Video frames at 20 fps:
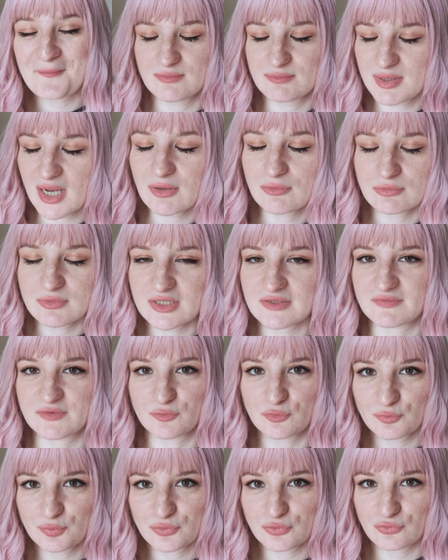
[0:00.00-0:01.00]
Et par contre, il y avait
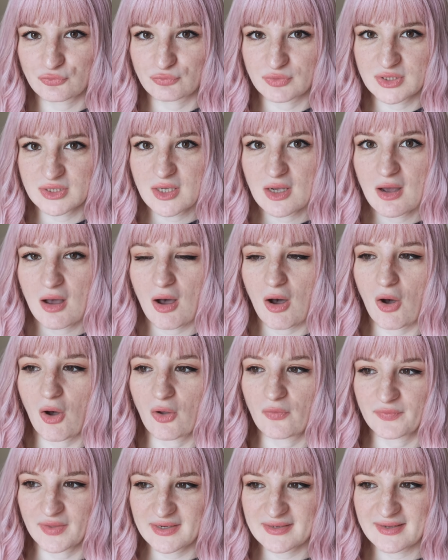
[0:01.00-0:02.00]
d'autres produits
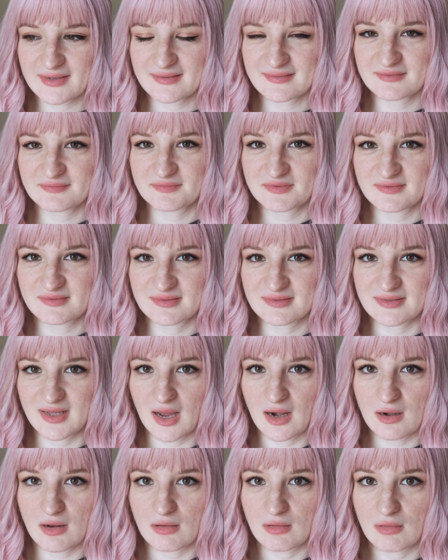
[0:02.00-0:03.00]
en alternative
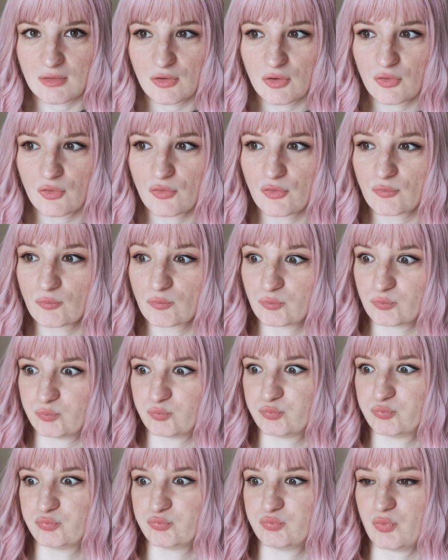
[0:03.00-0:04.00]
végétale
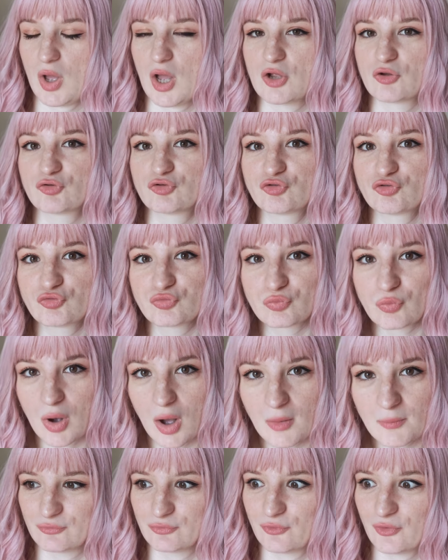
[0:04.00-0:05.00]
un
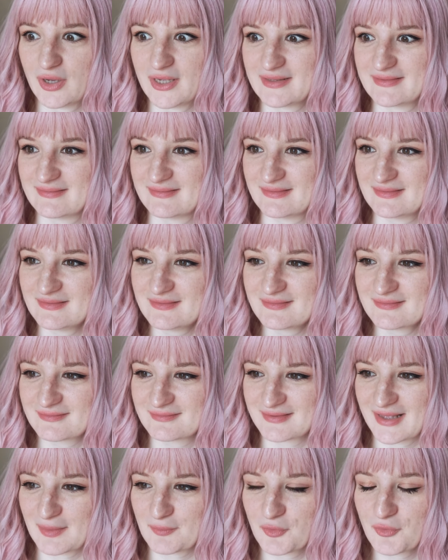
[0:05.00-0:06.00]
choix, on aurait dit
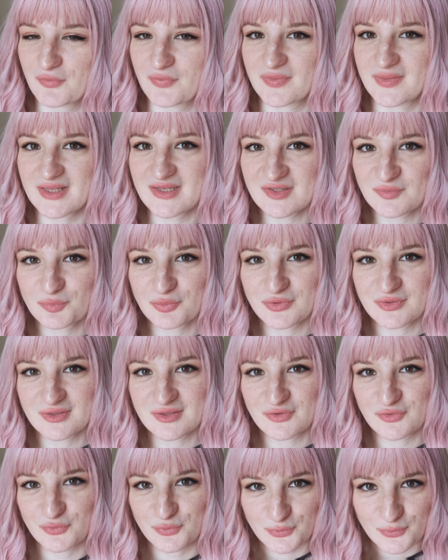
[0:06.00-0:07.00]
vraiment une
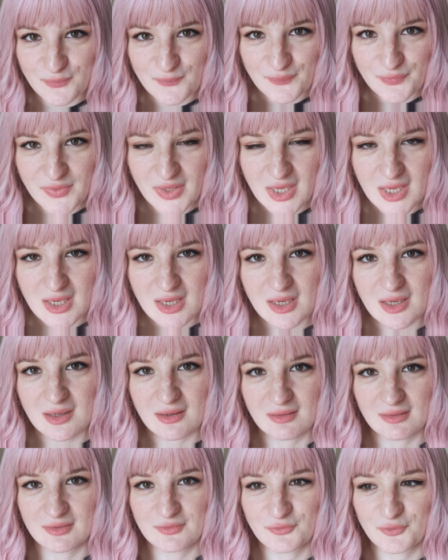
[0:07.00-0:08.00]
exposition
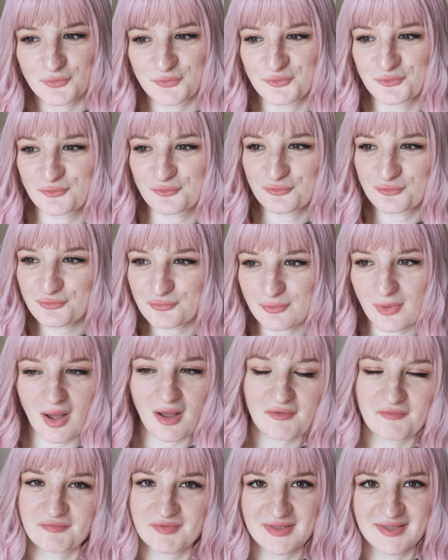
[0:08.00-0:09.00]
euh, dans une
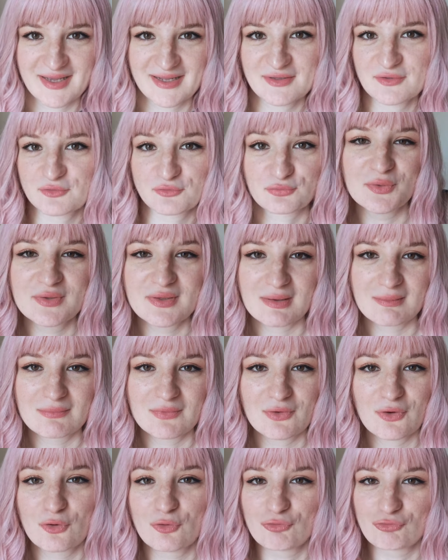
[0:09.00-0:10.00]
foire végane,
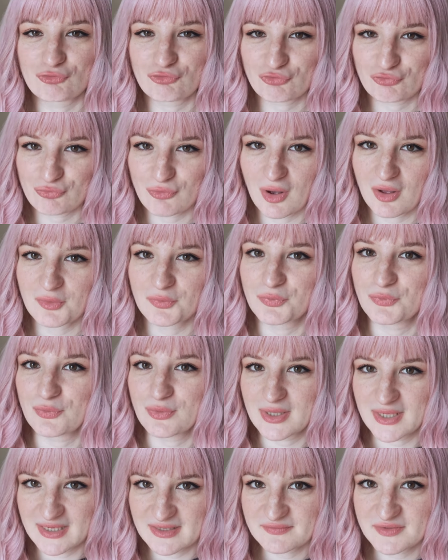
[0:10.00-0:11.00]
notamment le choix de
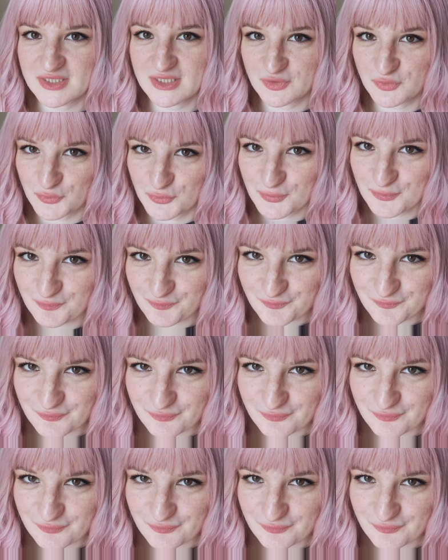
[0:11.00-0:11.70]
lait végétaux.